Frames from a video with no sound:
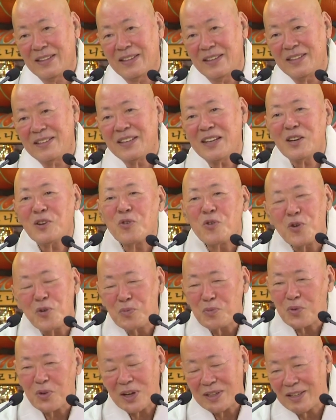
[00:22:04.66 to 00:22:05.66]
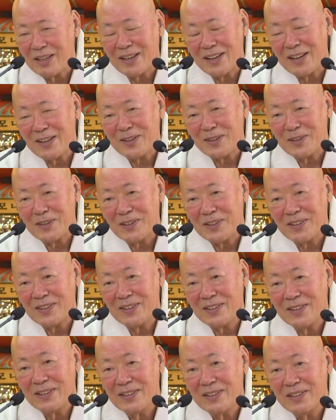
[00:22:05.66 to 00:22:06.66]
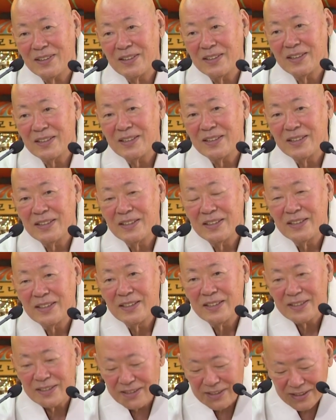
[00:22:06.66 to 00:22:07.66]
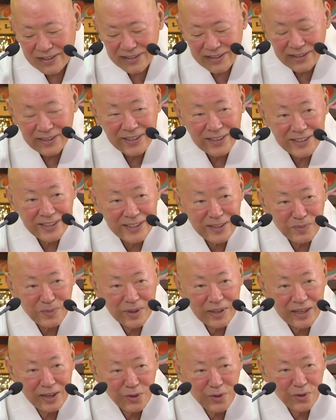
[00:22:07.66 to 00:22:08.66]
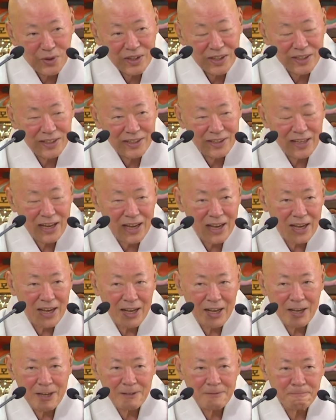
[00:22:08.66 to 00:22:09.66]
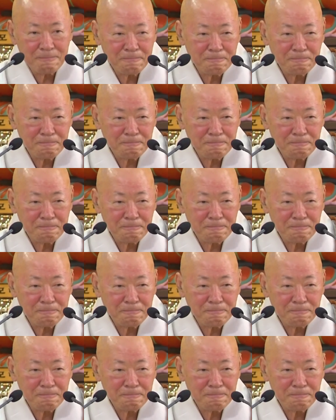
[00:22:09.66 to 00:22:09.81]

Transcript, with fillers: 이제는 공부가 돼가는 거예요. 그것을 여기서 뭐라고 그러느냐